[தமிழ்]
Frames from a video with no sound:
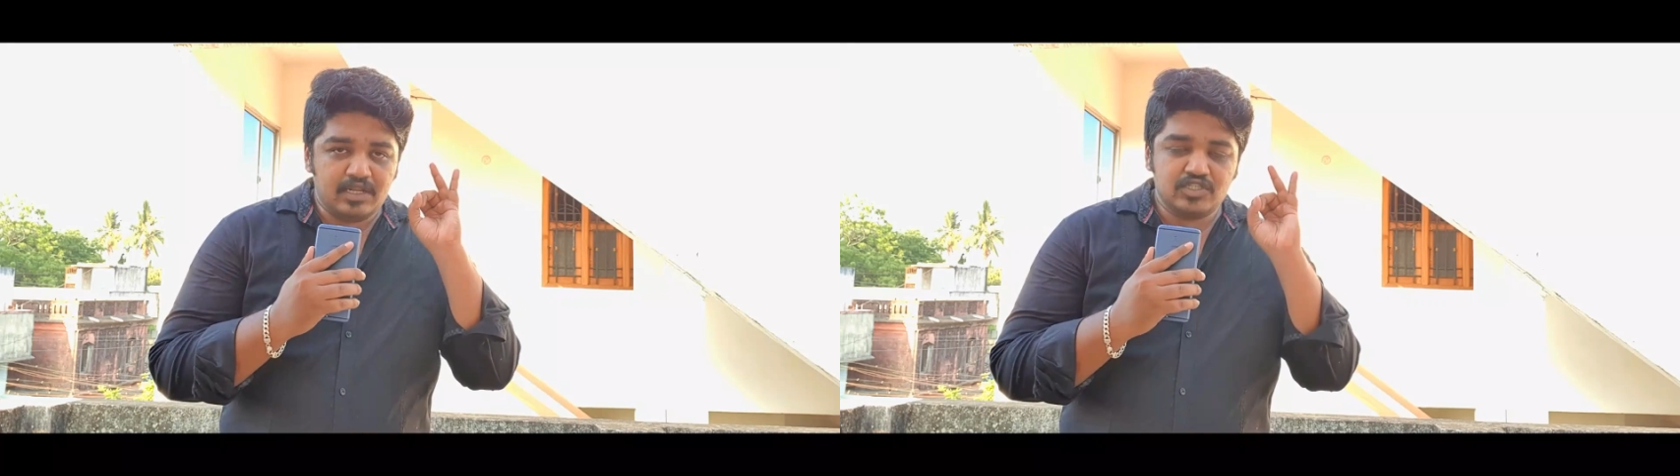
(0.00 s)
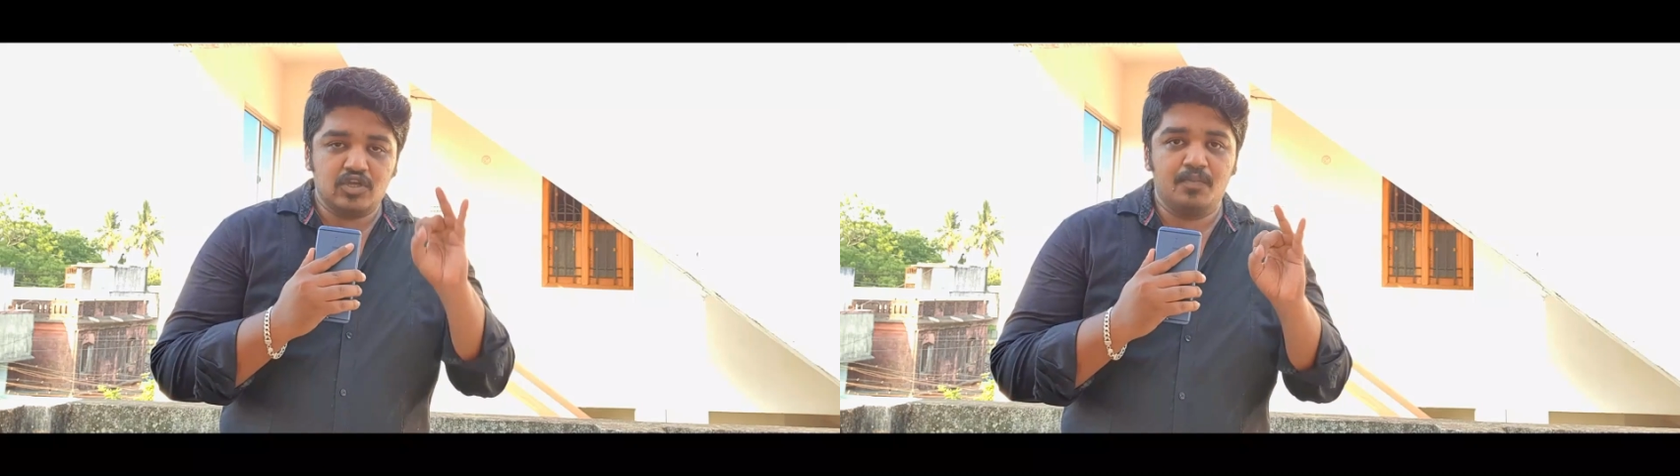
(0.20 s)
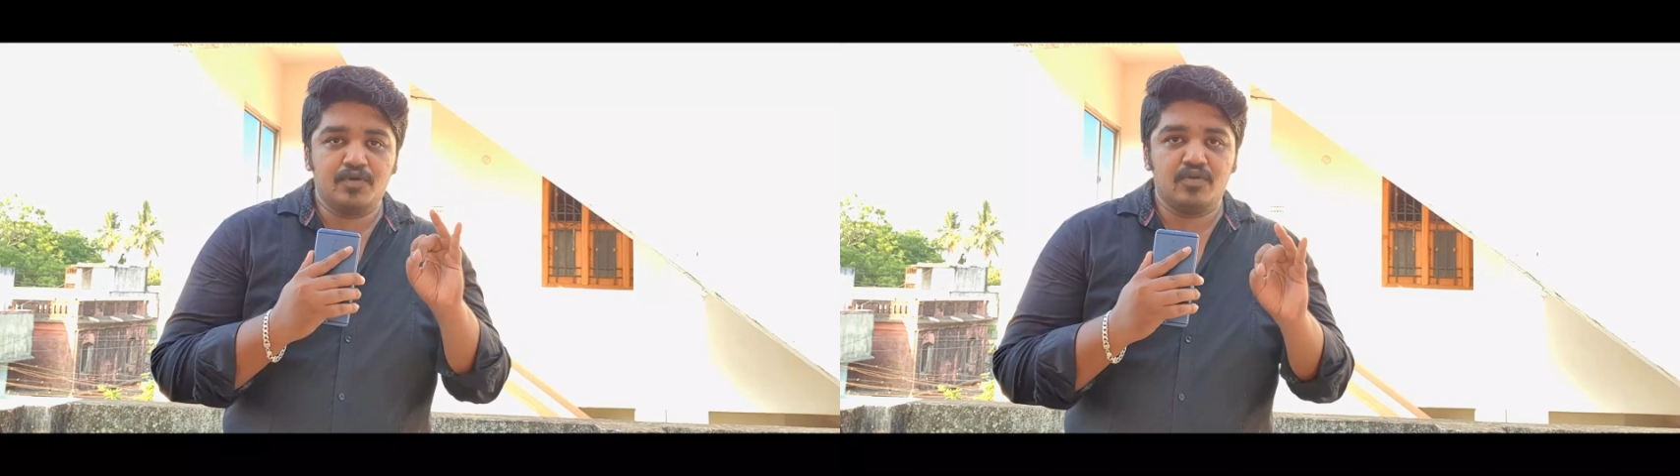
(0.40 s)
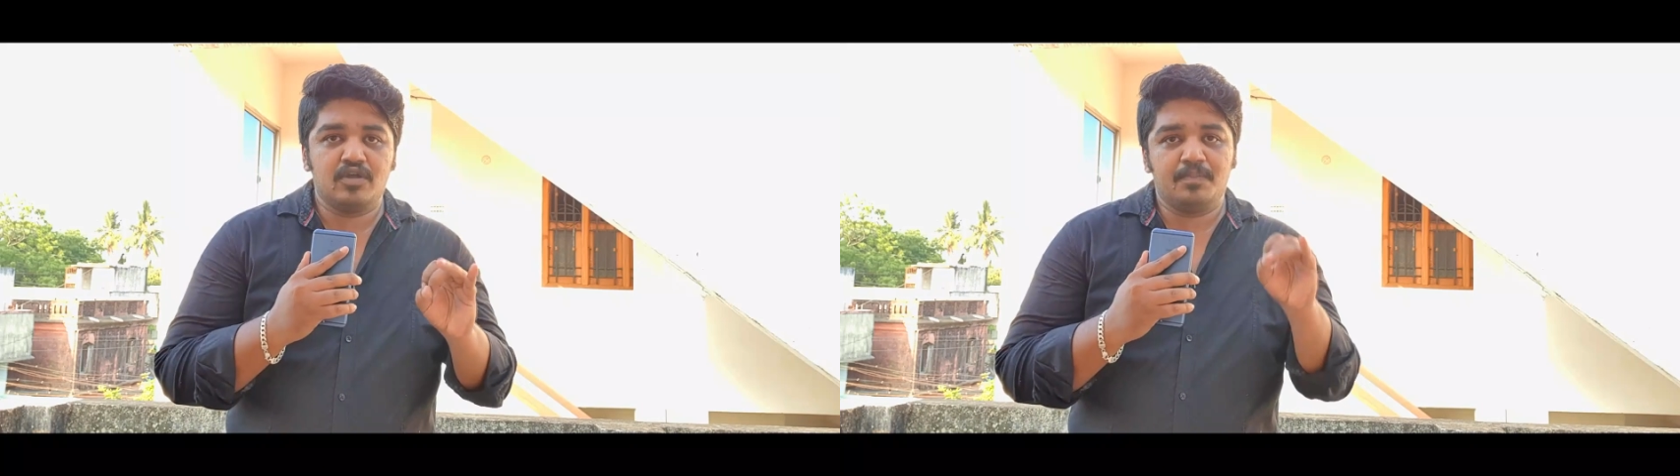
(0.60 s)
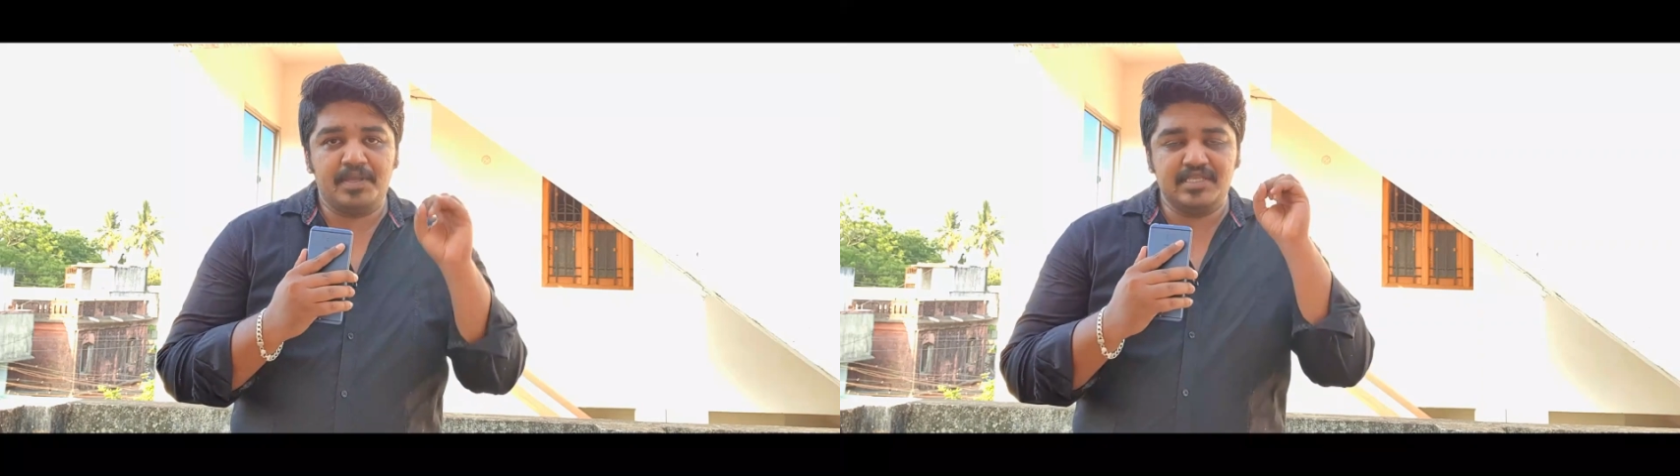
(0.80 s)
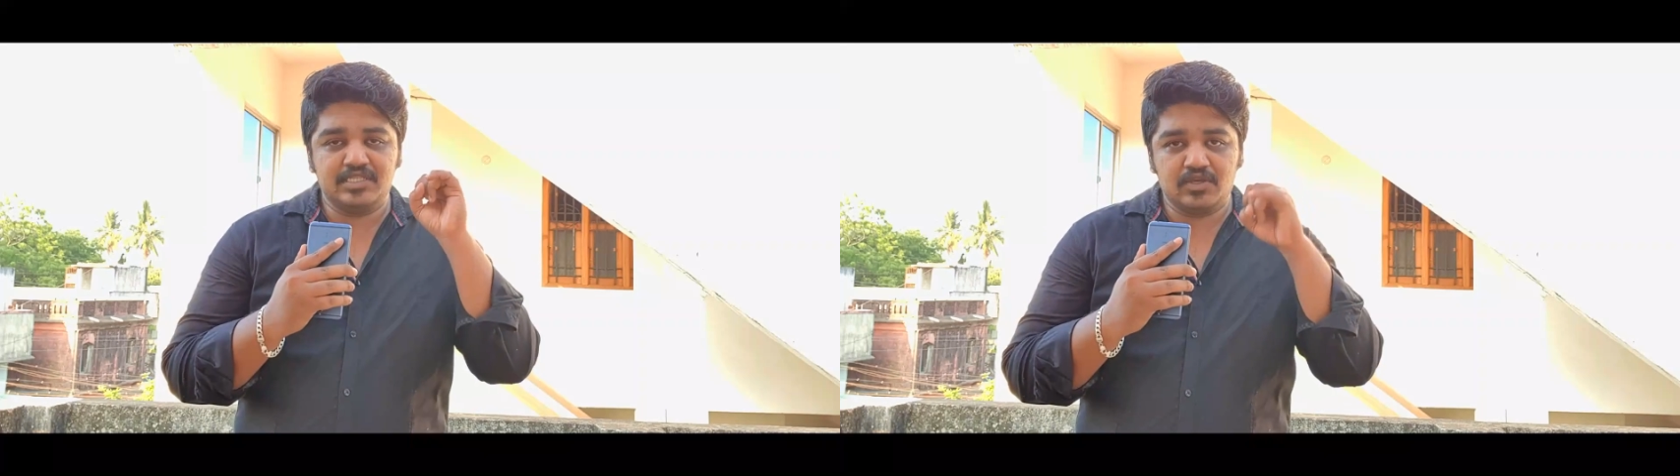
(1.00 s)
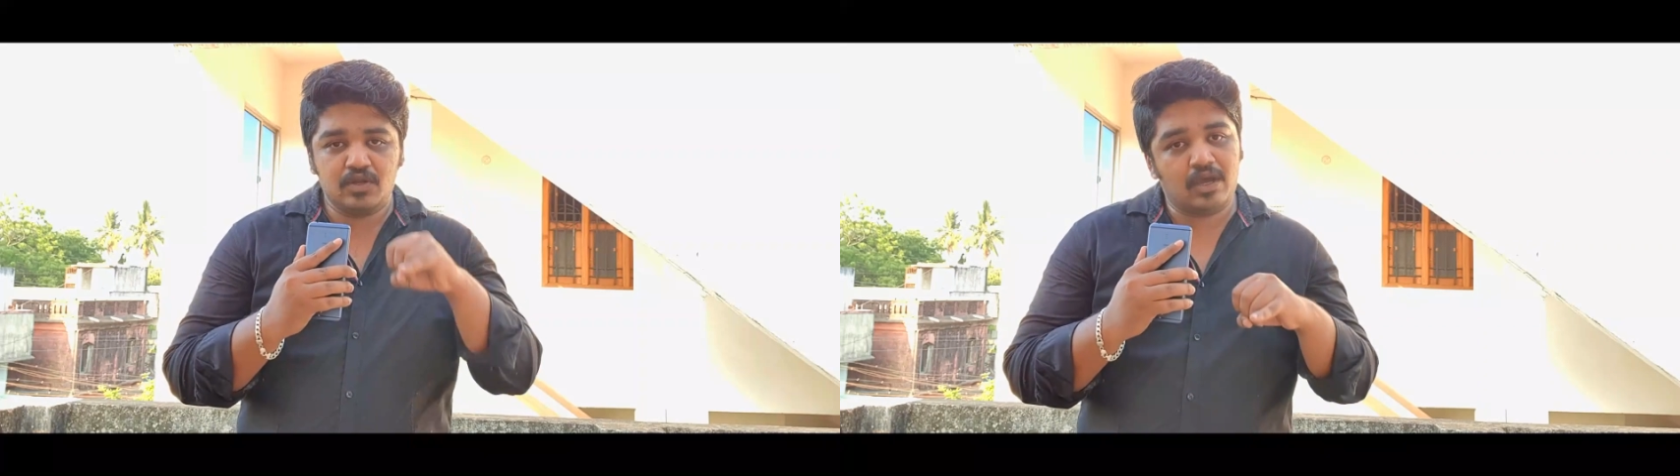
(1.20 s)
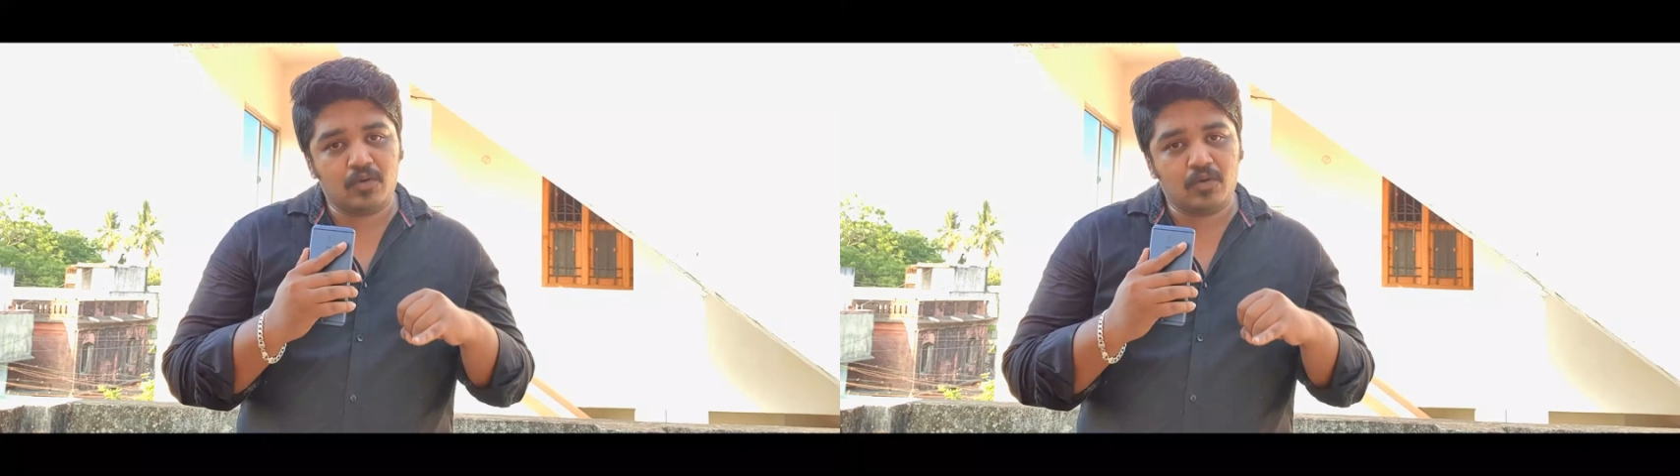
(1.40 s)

டெஸ்க்டாப்புக்கும் இருக்குது பிசிக்கும்